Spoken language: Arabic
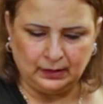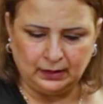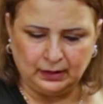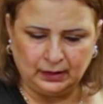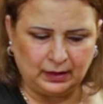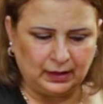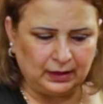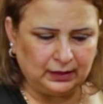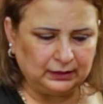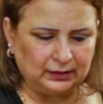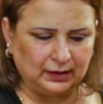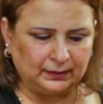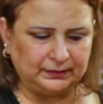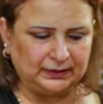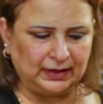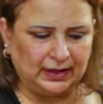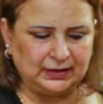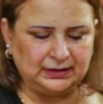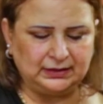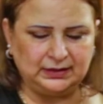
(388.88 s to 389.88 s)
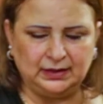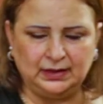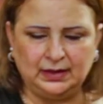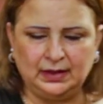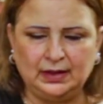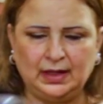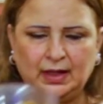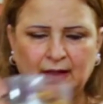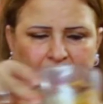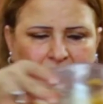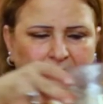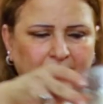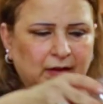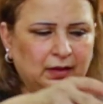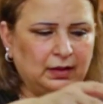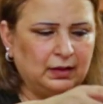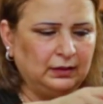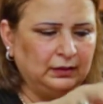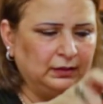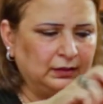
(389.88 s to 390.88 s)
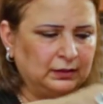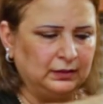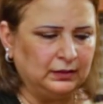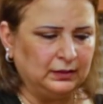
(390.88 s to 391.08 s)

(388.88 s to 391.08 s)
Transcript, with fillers: الخلطه بتاعتي اللي انا حطاها